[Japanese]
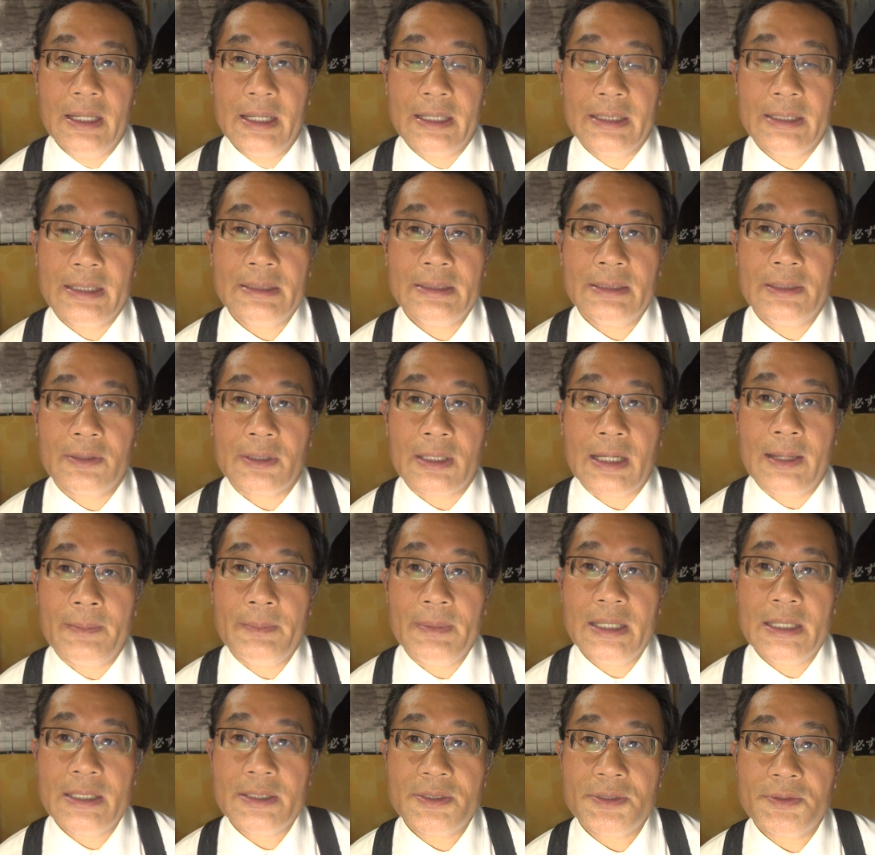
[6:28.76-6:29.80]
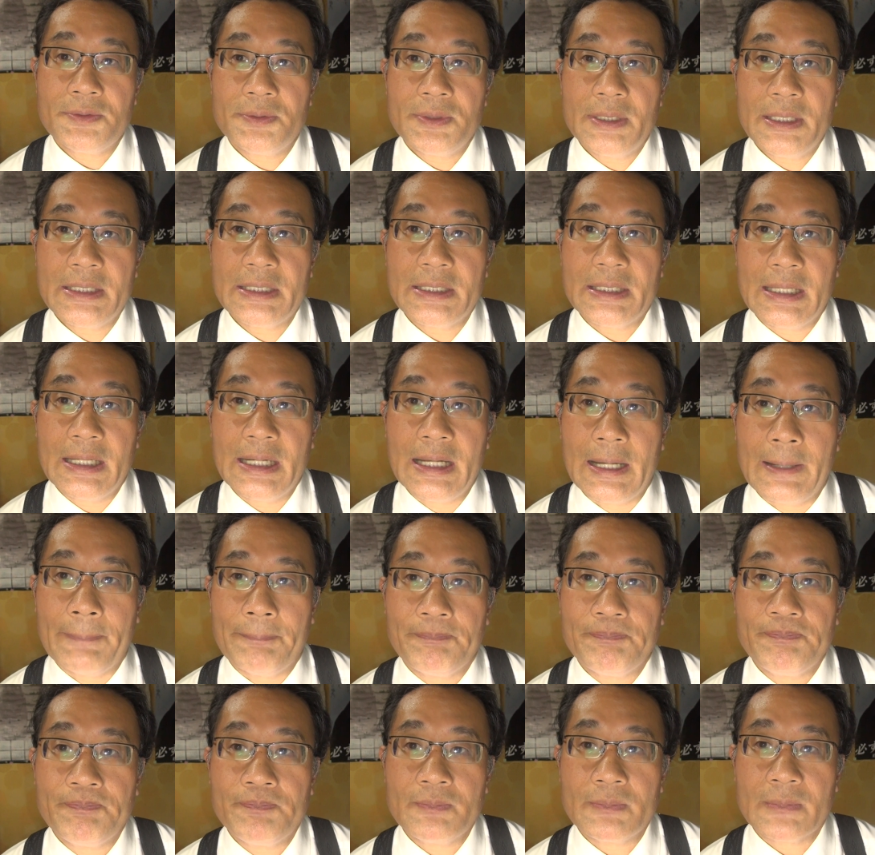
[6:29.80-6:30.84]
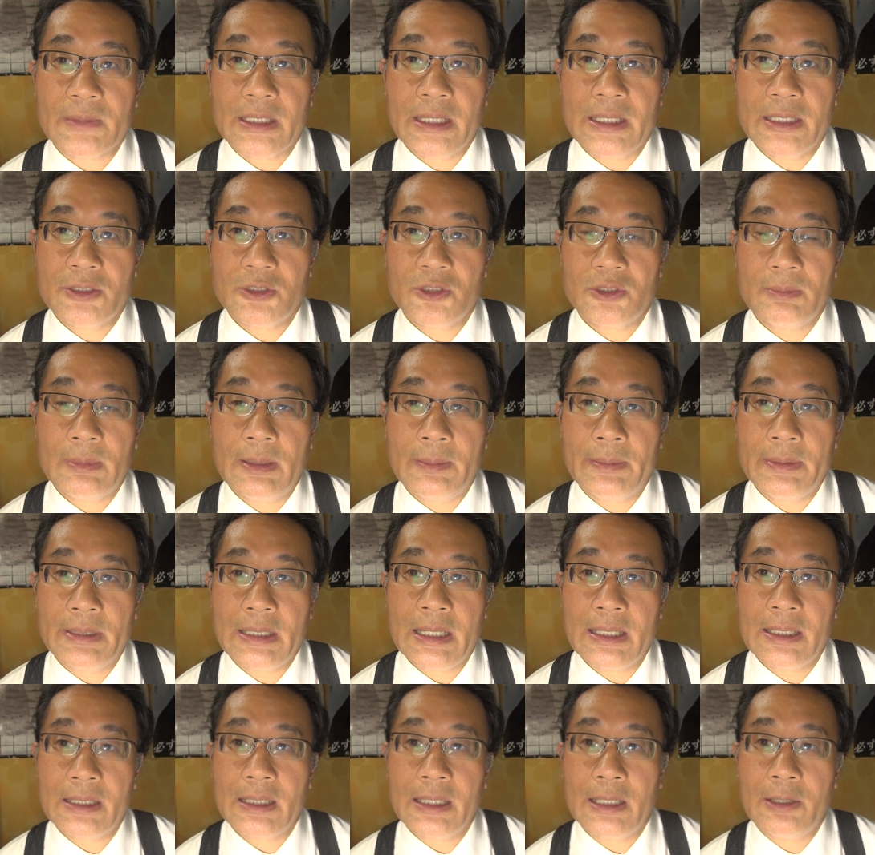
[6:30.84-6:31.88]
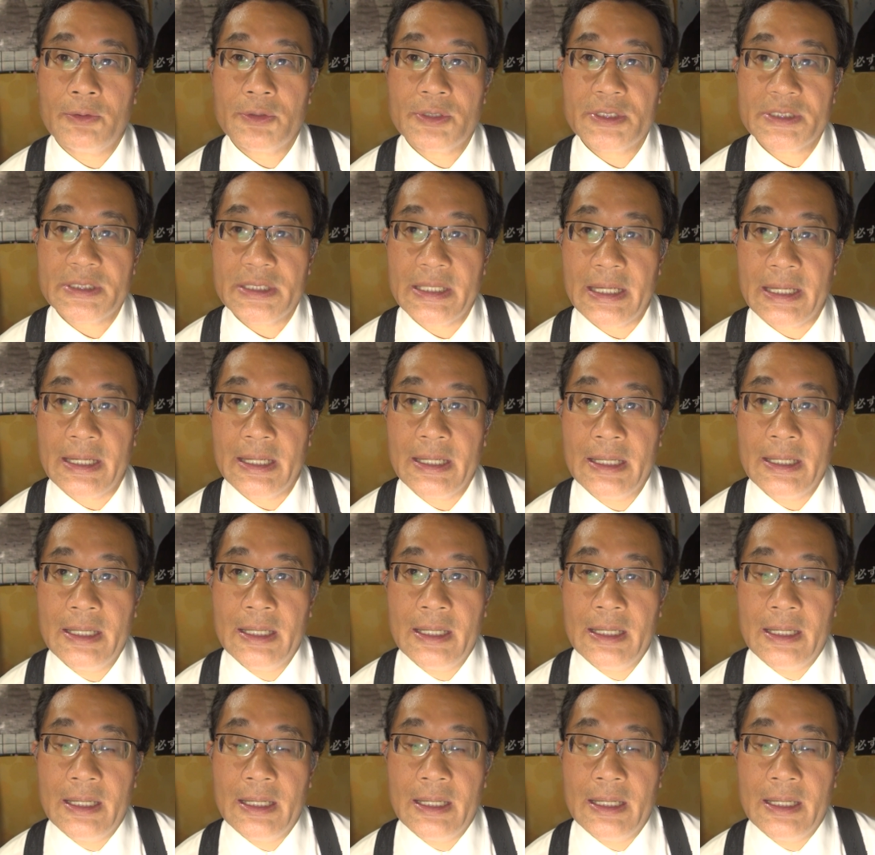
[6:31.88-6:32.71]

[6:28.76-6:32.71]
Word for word: 現在の神谷町の駅からえそのまま南下をして、